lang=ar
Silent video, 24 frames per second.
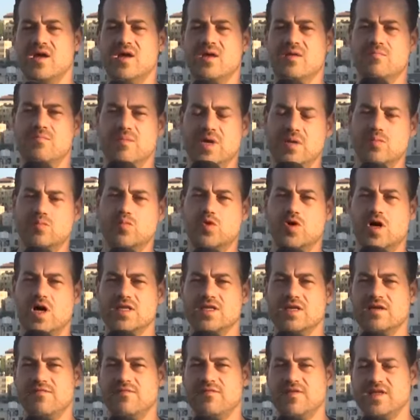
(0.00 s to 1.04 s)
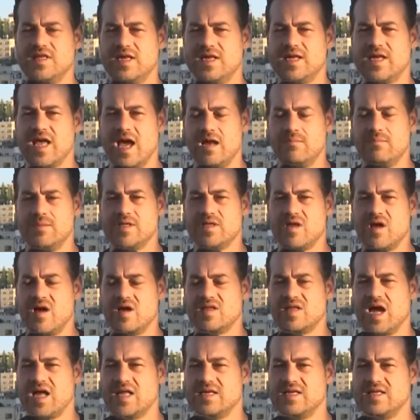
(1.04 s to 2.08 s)
من مواطن في تلك المنطقة
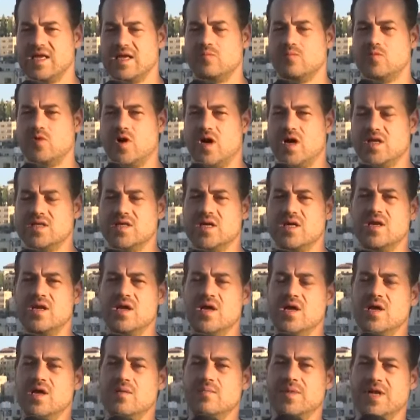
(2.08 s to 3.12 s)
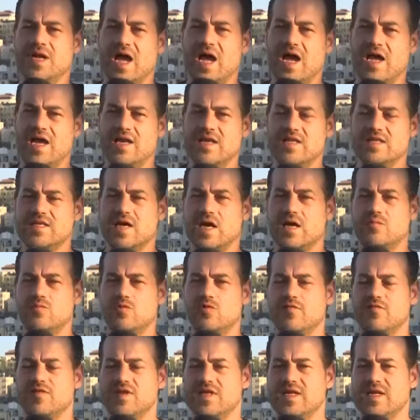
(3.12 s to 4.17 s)
تحديدا مواطن من عائلة
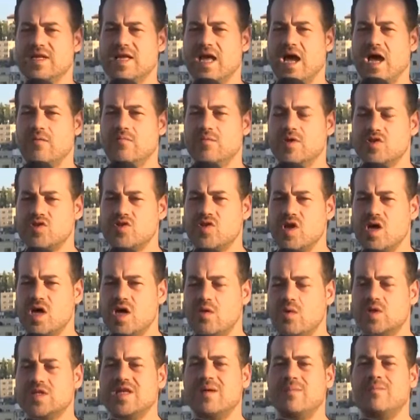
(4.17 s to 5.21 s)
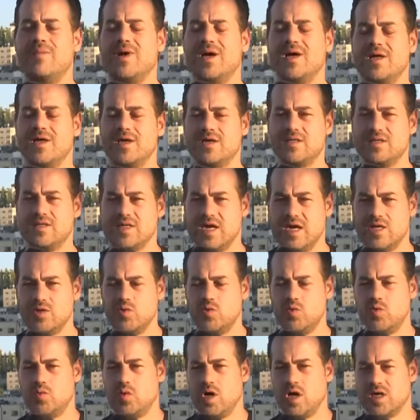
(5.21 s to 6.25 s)
يغمور في تلك المنطقة وتم اقتياده
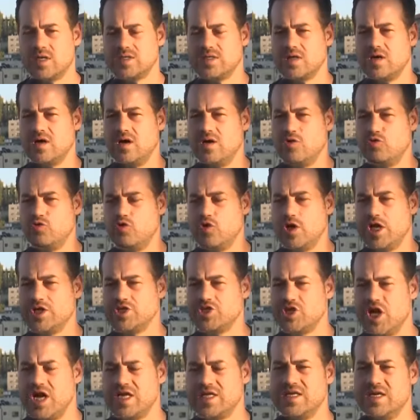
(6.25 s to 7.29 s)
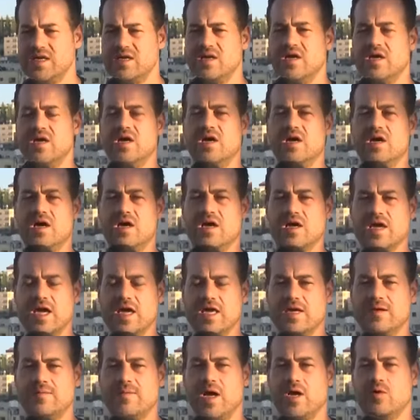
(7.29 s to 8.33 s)
واعتقاله إلى جهة آه،
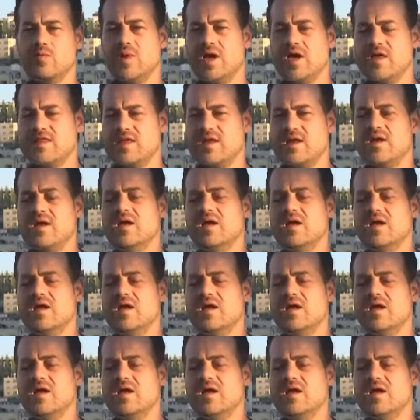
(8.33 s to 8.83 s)
غير معلومة إذا